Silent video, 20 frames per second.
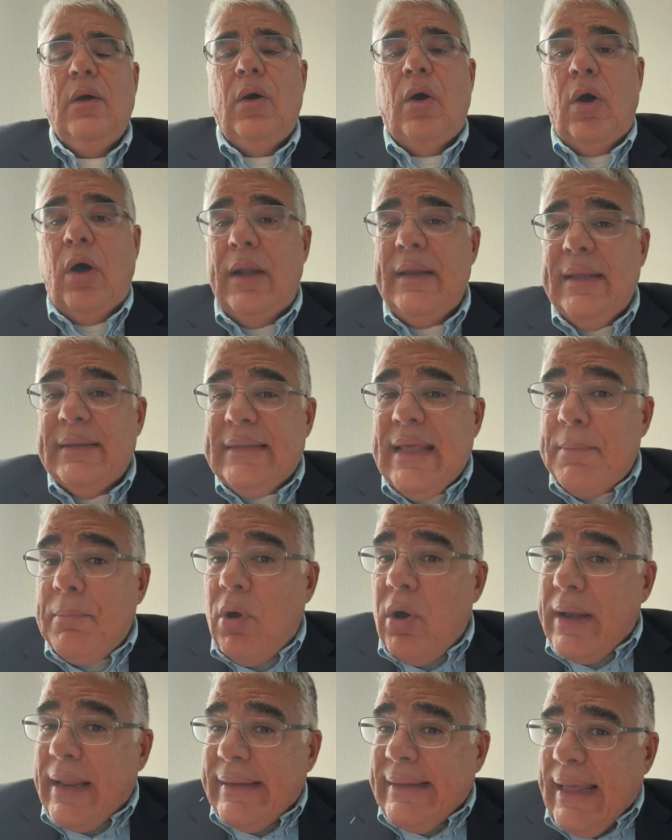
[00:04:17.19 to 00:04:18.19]
Olha,
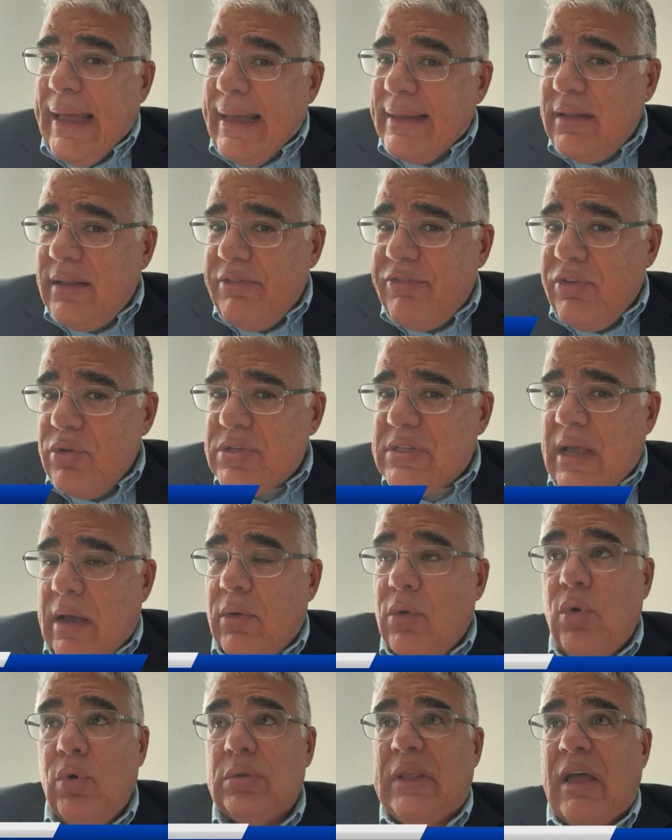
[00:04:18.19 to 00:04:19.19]
demora nada, viu,
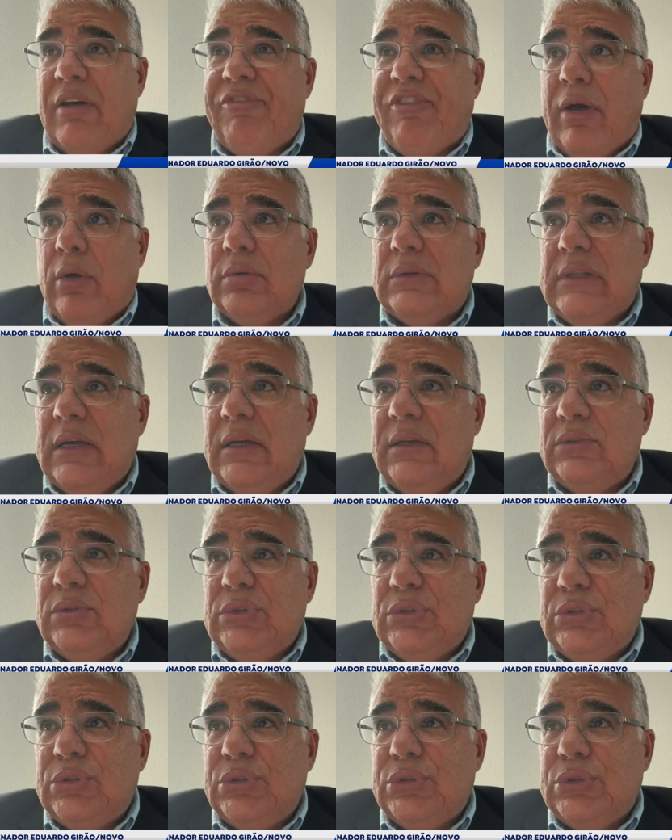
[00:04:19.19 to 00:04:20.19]
Saul? Tá
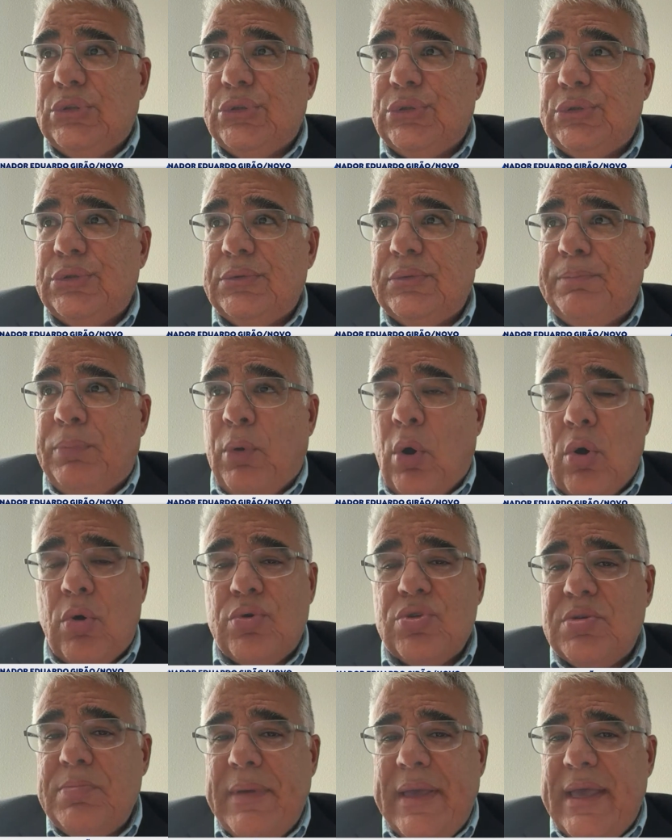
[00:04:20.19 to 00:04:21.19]
faltando
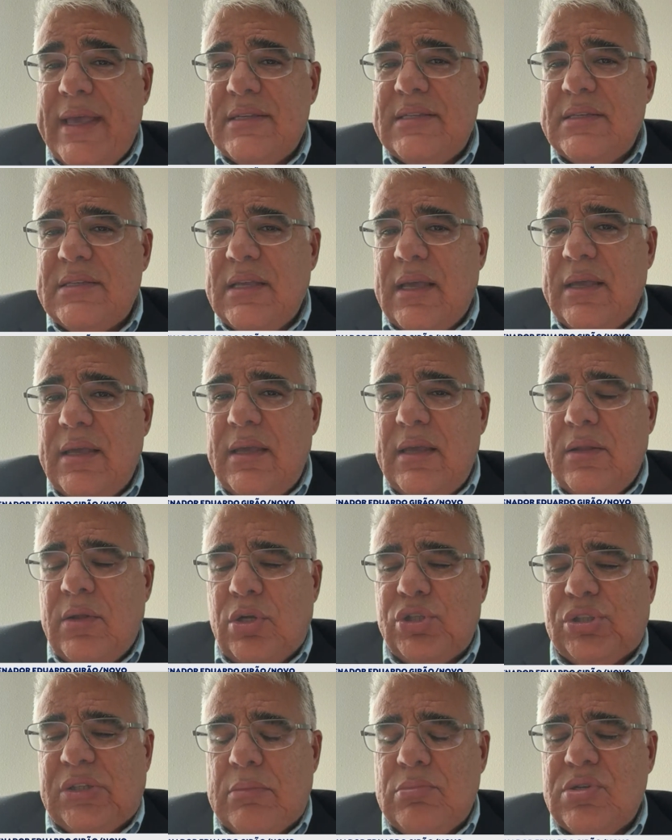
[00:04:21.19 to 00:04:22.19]
poucos meses aí.
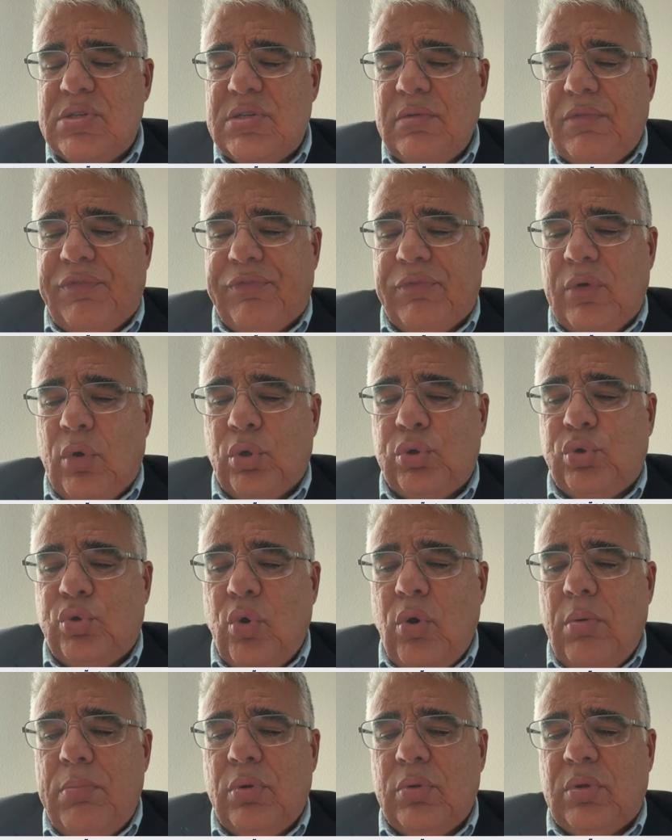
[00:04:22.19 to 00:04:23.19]
Nós estamos em
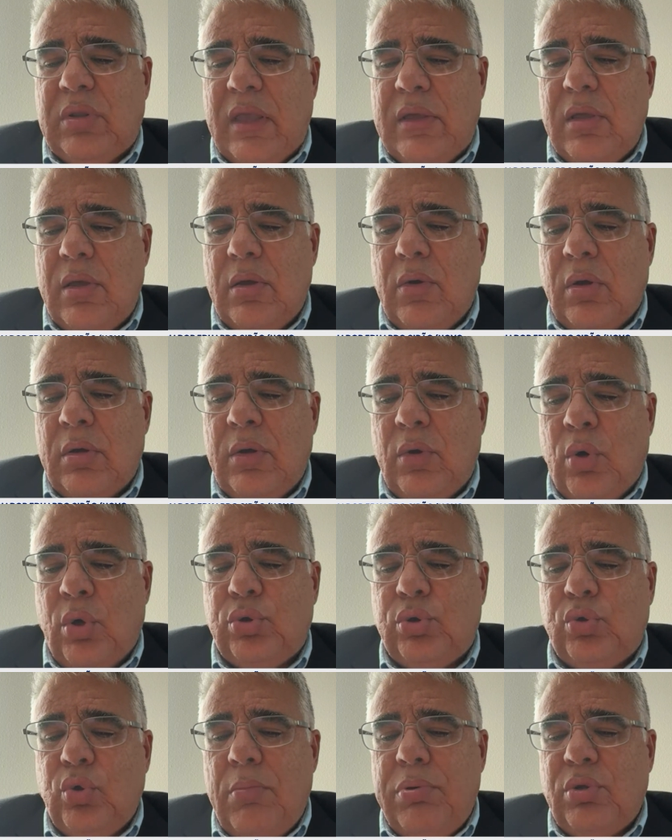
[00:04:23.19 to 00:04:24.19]
outubro, tem
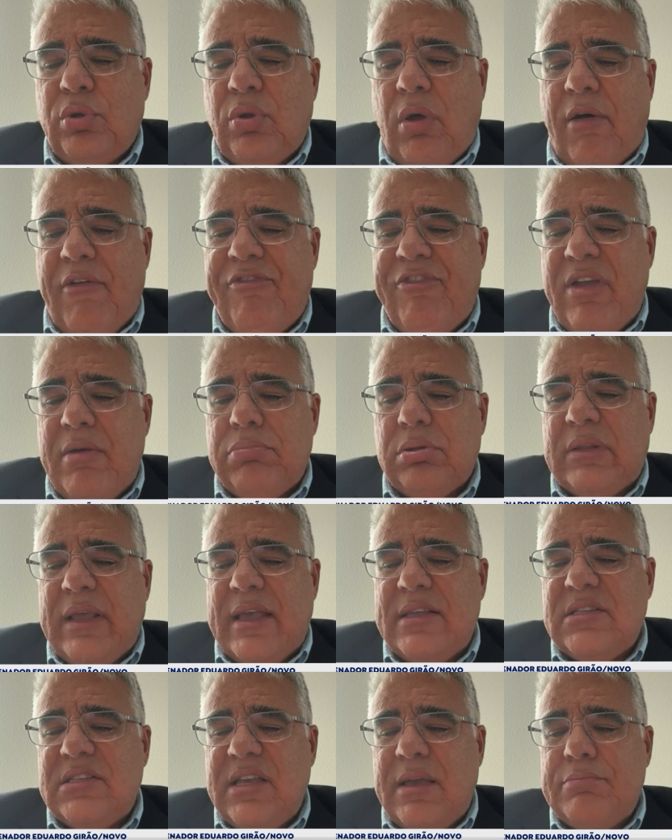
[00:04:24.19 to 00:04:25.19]
outubro, novembro,
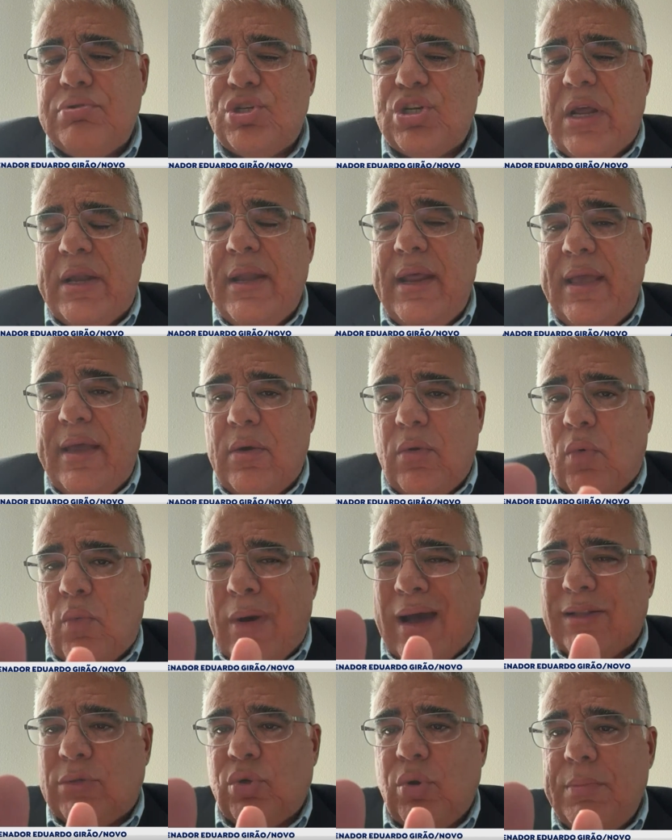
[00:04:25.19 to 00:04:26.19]
dezembro, janeiro,
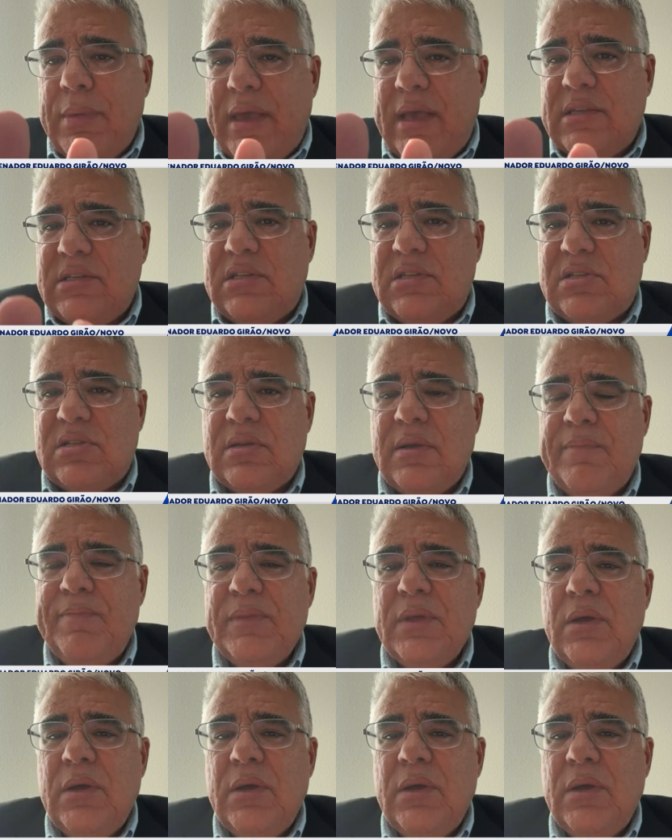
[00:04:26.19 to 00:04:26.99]
quatro meses.